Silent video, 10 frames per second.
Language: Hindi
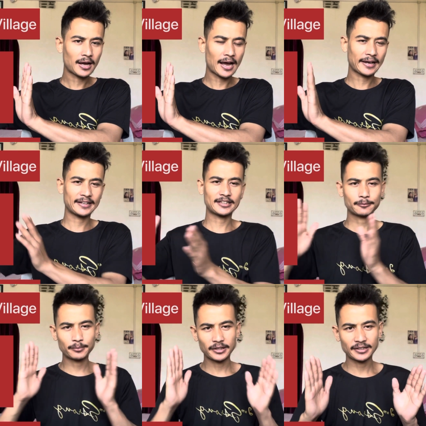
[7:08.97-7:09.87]
आगे
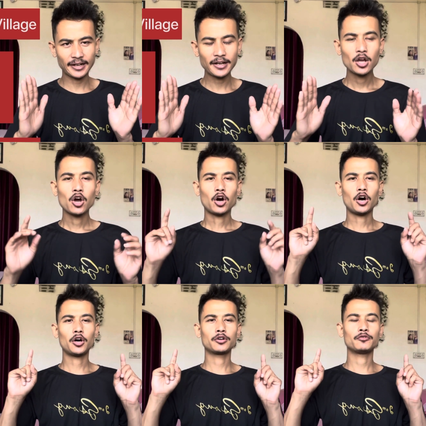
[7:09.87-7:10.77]
तक पड़ता है
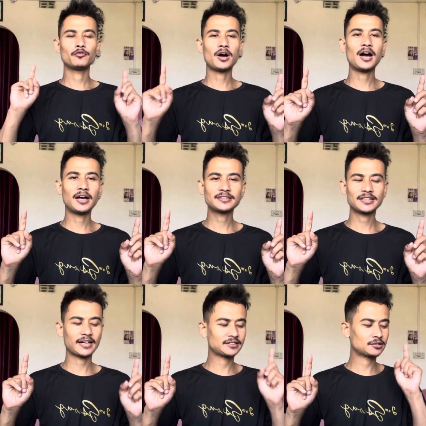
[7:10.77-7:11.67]
और वहां से
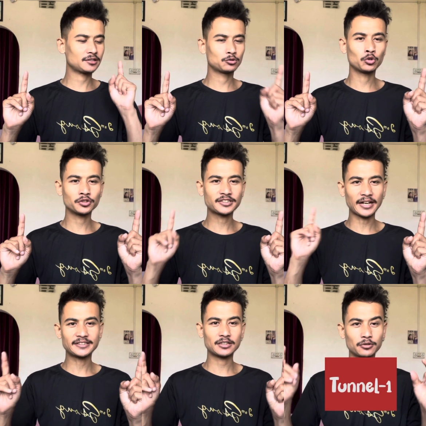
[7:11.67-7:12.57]
गाइस दोनों
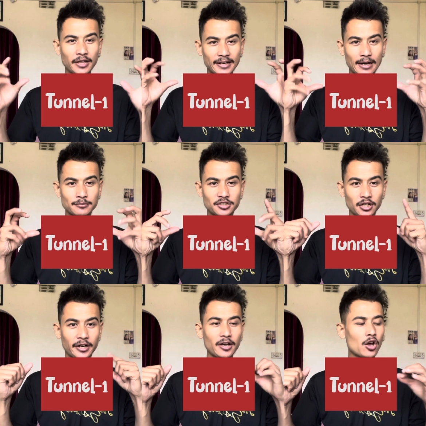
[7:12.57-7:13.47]
साइड से खुदाई काम चल
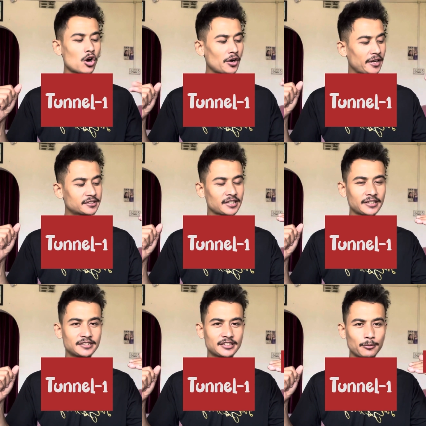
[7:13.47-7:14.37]
रहा है और एक
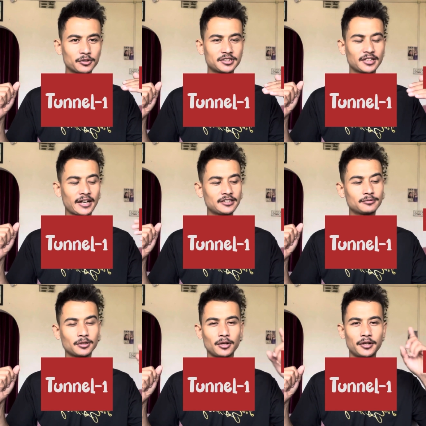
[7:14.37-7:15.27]
साइड से सेवक से गाइस
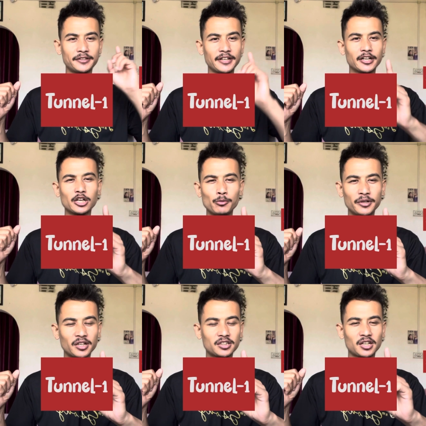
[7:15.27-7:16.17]
डेढ़
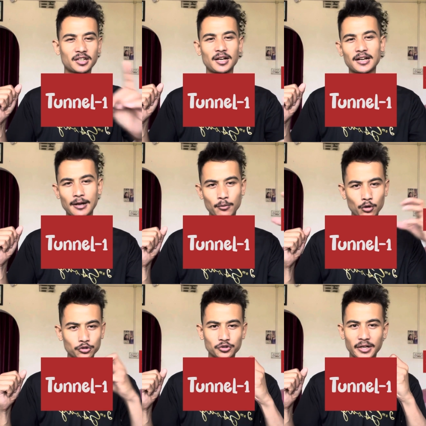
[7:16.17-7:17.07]
किलोमीटर तक का काम
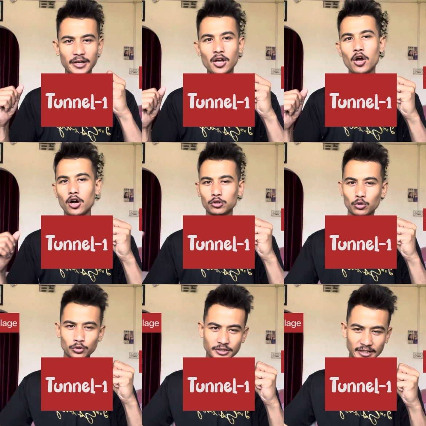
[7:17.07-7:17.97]
हो चुका है और
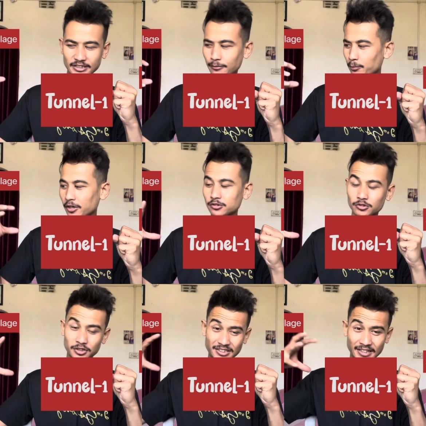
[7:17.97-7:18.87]
दोनों साइड से अप्रॉक्स
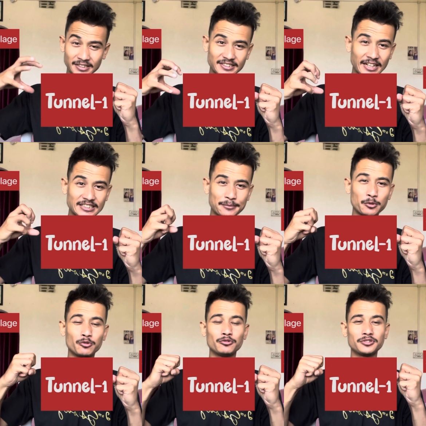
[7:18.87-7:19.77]
सेकेंड साइड से भी
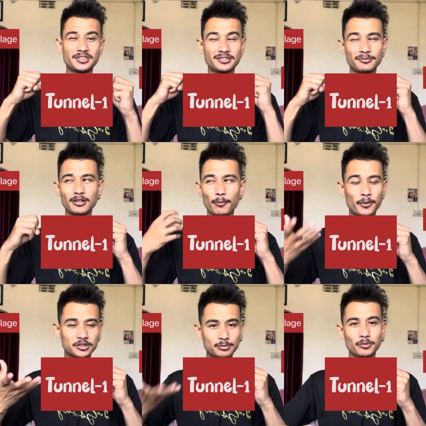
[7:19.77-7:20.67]
उस मतलब
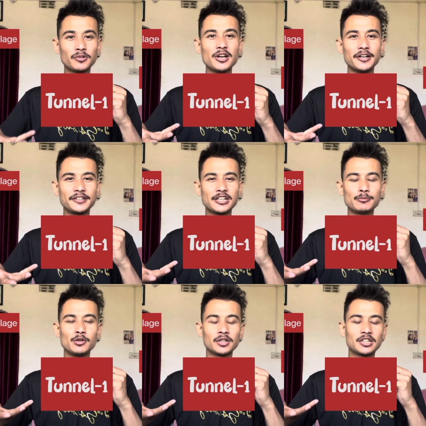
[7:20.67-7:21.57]
अप्रोक्स डेढ़
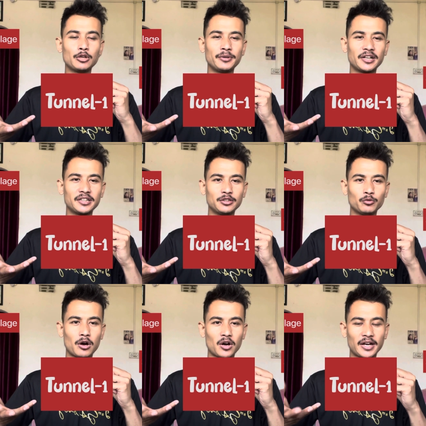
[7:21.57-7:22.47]
किलोमीटर ही
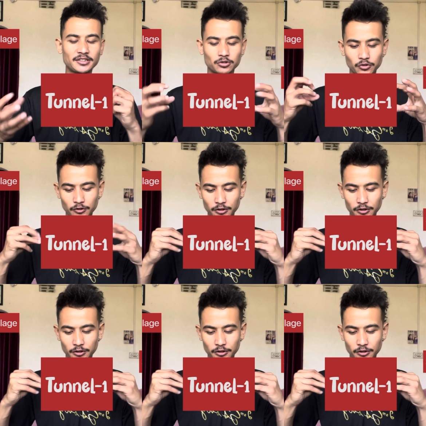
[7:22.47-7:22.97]
हुआ हुआ है सो